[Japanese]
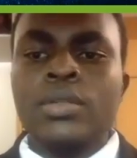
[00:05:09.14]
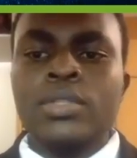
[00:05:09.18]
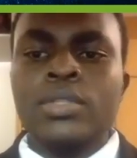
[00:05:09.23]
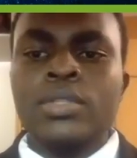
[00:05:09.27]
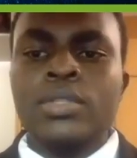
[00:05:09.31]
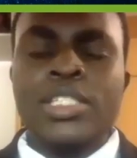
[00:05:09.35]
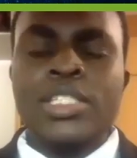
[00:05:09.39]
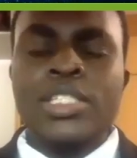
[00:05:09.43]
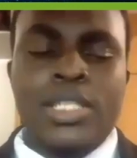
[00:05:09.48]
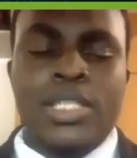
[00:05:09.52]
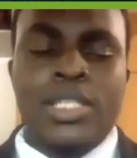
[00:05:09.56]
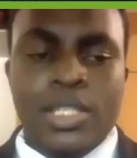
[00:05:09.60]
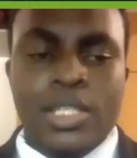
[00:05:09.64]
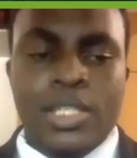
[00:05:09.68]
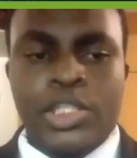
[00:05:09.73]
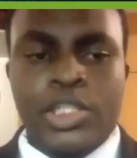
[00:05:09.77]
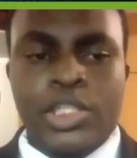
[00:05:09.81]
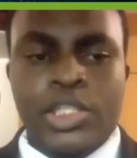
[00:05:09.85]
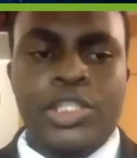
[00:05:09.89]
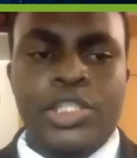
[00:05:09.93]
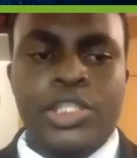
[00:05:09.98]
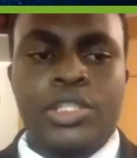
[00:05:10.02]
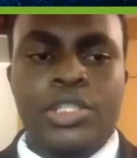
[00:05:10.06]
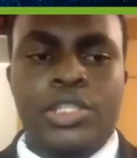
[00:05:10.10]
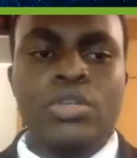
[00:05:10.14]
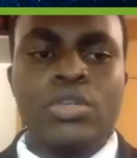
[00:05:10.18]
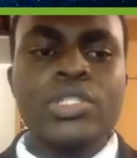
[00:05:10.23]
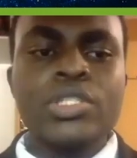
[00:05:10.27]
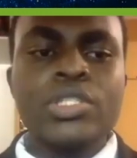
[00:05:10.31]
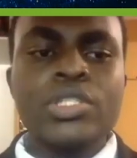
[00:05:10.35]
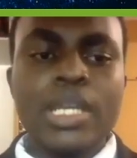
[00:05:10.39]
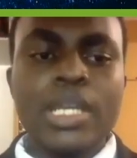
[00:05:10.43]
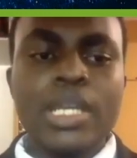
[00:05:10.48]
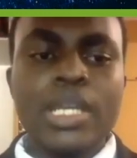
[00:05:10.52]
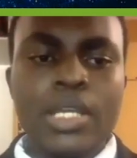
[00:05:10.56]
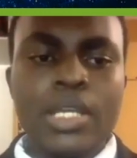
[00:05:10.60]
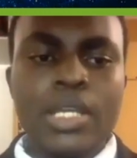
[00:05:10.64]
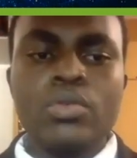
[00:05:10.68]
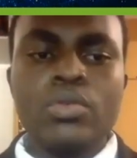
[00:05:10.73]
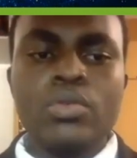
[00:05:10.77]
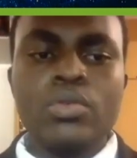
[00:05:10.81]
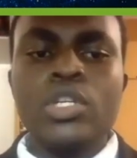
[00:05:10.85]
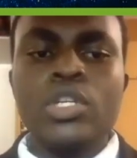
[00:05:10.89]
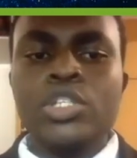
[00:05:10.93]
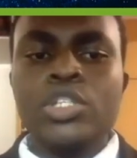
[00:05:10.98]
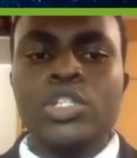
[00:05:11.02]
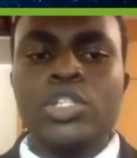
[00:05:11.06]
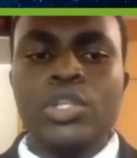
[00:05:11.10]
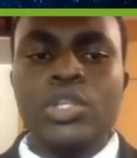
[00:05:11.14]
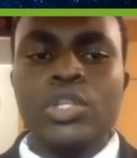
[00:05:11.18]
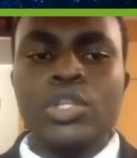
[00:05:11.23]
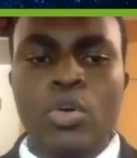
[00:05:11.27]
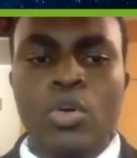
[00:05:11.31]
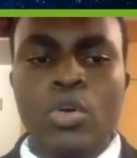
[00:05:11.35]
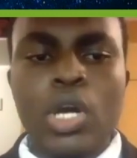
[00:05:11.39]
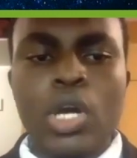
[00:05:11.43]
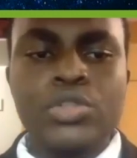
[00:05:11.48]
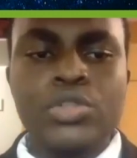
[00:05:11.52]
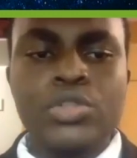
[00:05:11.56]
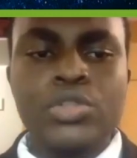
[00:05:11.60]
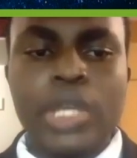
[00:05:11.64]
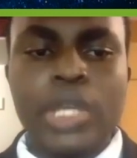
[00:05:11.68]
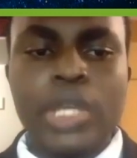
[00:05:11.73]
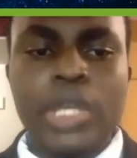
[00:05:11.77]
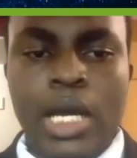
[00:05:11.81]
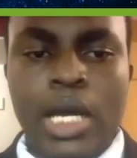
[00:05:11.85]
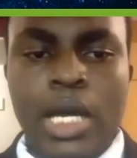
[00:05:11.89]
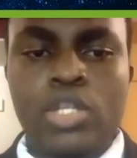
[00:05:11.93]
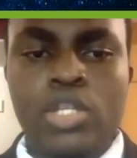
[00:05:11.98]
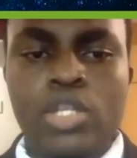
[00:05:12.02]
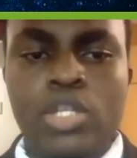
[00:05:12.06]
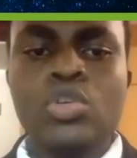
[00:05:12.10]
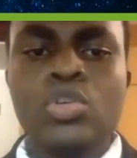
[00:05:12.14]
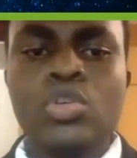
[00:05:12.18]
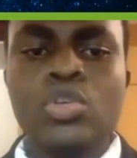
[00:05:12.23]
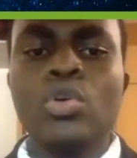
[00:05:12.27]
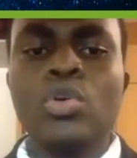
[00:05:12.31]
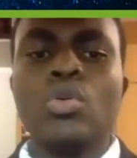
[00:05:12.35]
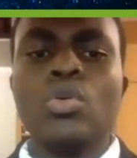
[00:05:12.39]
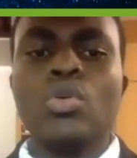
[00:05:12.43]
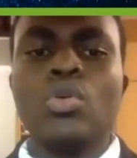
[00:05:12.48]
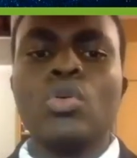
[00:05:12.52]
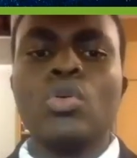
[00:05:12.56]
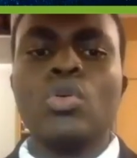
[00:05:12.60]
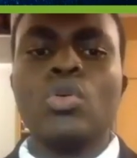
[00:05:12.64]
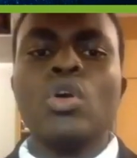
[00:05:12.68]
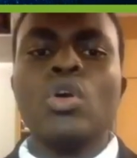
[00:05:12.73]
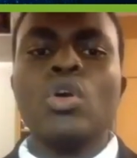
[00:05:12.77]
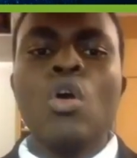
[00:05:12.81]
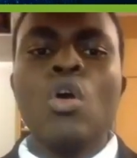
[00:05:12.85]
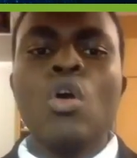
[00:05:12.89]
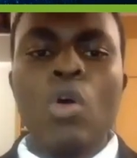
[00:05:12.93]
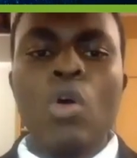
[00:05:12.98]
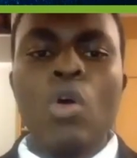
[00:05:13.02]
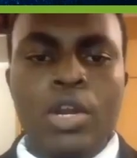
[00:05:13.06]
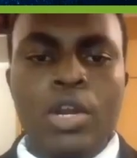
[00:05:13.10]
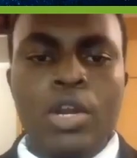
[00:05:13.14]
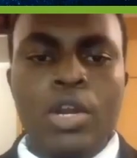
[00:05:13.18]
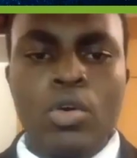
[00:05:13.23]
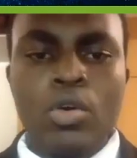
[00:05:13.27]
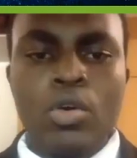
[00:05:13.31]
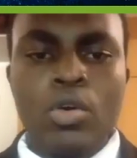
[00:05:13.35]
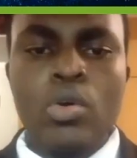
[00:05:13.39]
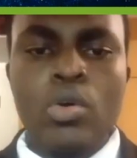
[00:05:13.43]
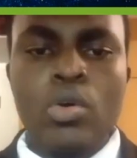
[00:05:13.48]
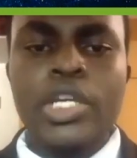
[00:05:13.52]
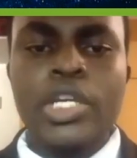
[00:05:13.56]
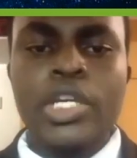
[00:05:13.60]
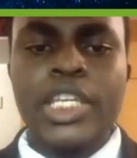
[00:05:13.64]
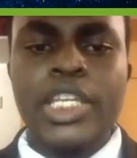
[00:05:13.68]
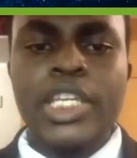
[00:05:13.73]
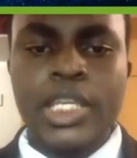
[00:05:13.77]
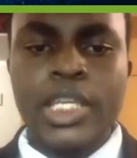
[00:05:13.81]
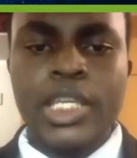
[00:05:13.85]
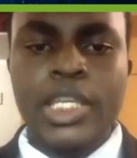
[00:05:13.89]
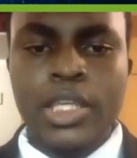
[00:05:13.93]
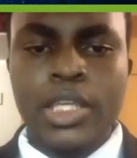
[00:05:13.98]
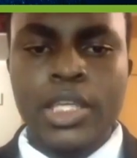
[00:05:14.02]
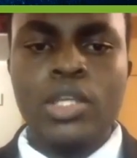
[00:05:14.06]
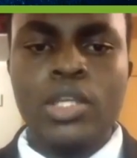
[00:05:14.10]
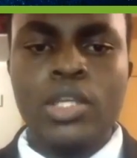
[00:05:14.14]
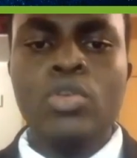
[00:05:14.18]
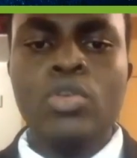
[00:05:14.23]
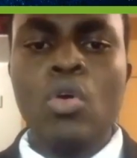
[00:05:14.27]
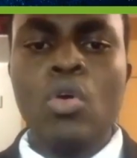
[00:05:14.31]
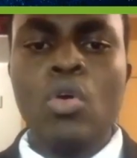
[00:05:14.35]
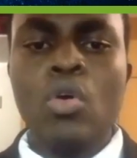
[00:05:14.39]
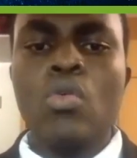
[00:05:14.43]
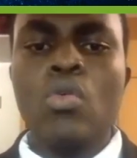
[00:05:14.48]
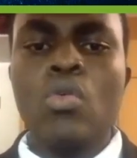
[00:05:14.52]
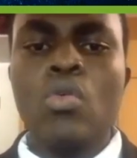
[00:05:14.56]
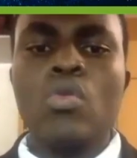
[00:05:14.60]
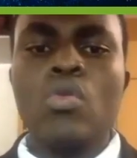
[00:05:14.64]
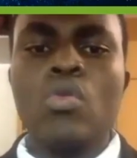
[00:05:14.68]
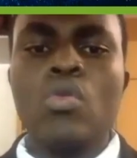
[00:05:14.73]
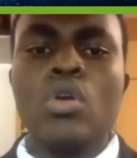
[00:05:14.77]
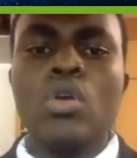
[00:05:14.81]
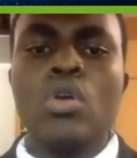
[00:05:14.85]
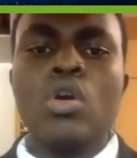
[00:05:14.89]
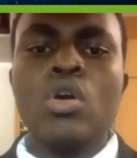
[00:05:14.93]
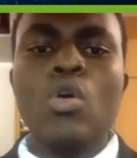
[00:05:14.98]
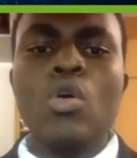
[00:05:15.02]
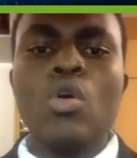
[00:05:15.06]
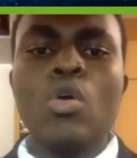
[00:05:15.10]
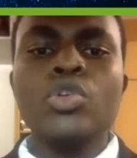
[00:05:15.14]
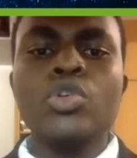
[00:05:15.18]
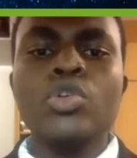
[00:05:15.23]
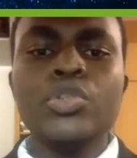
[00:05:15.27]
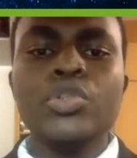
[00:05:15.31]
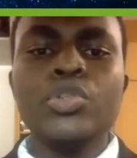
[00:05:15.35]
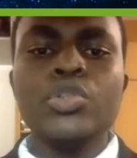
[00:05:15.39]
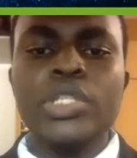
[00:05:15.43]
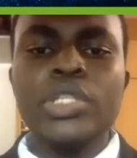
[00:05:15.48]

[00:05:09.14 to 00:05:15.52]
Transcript: 使用される教科書やその他の機器の購入に